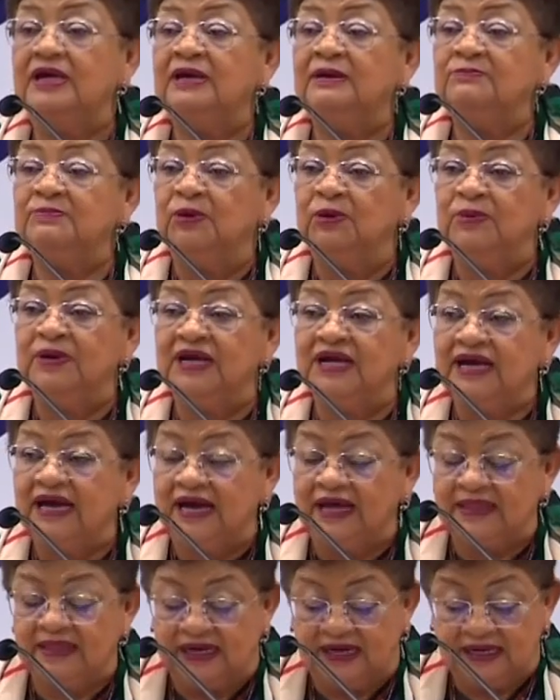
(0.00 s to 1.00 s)

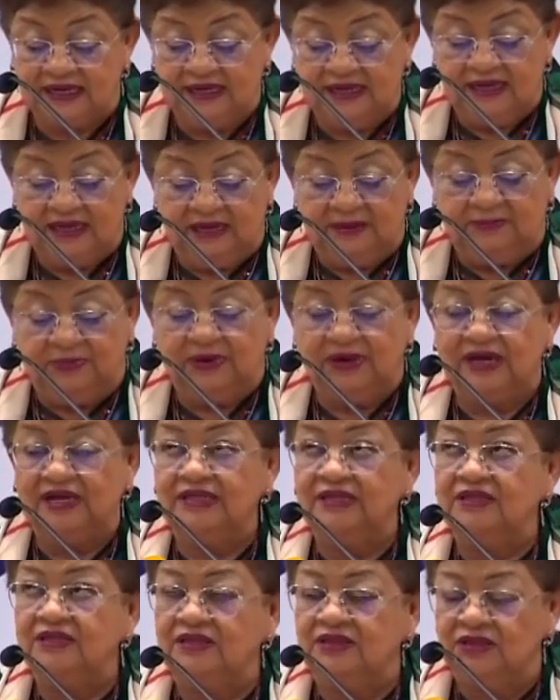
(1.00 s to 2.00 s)
publicada por
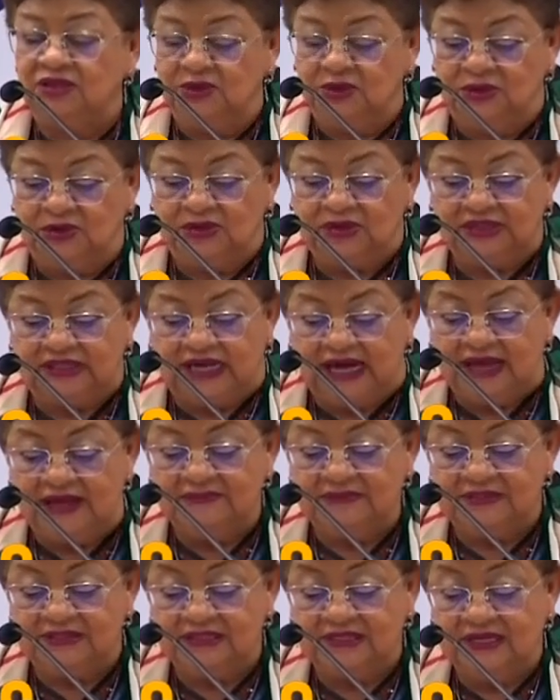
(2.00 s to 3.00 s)
el New York
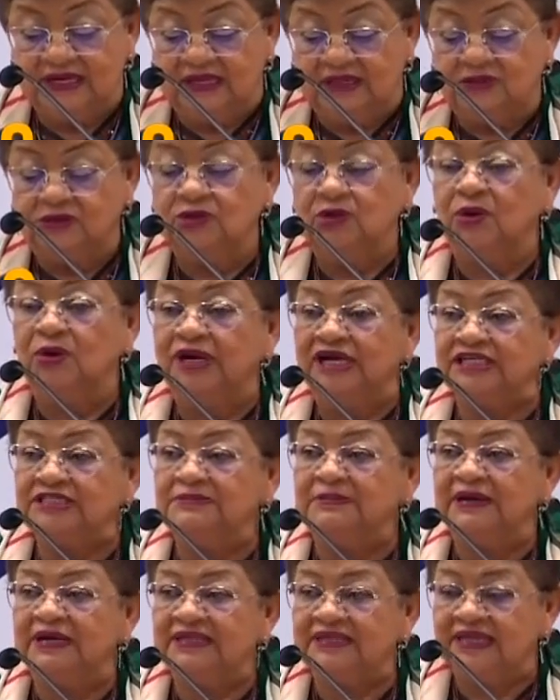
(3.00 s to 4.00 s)
Times no es
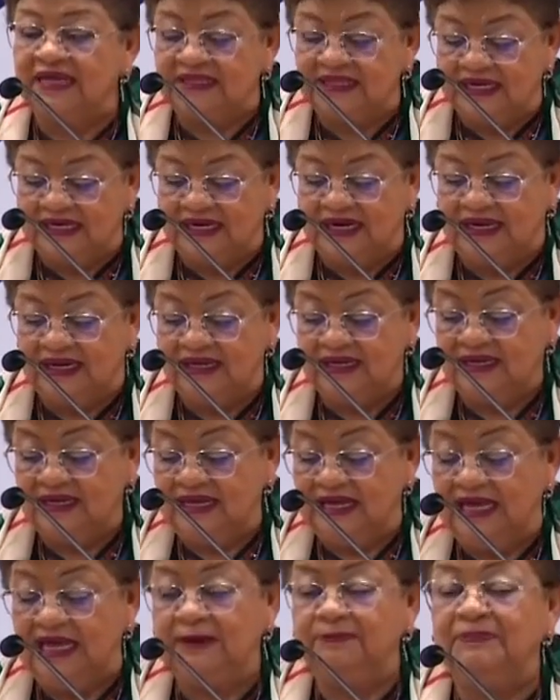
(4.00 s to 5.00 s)
verdadera
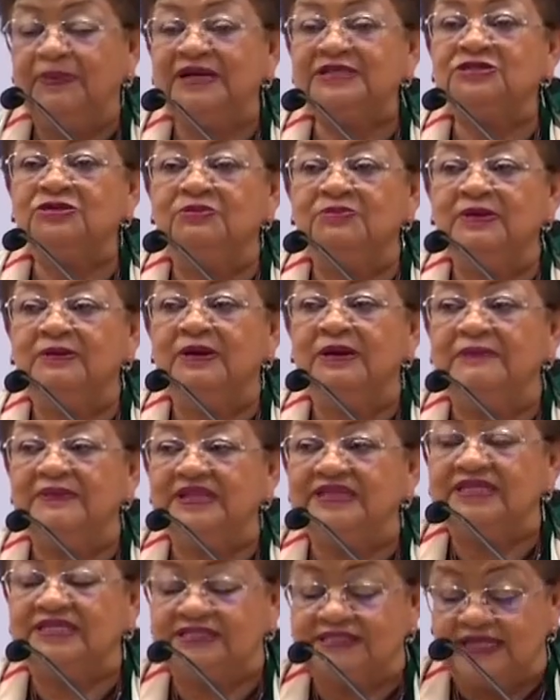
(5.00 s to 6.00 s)
y
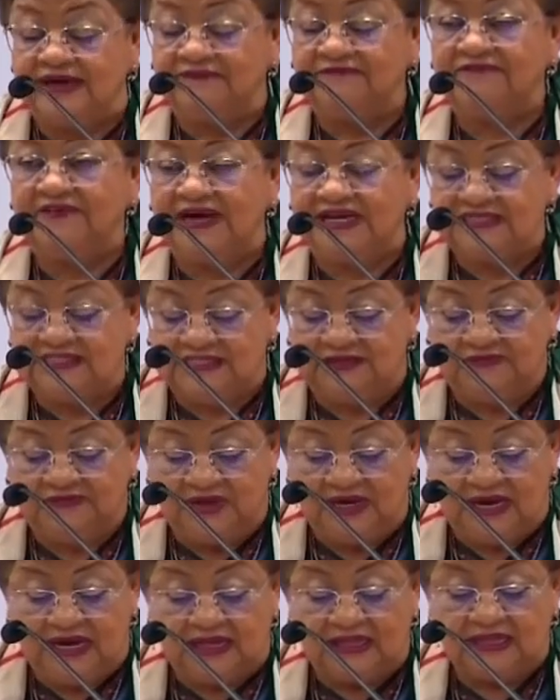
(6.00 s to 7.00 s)
presumiblemente está
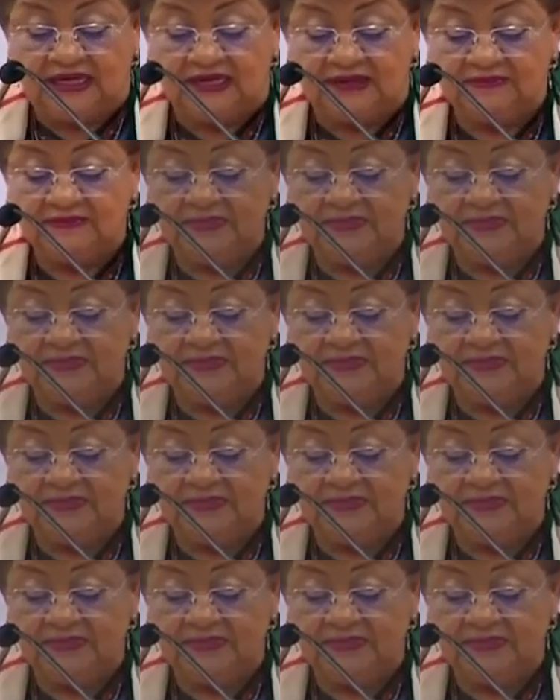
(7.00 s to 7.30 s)
falsificada.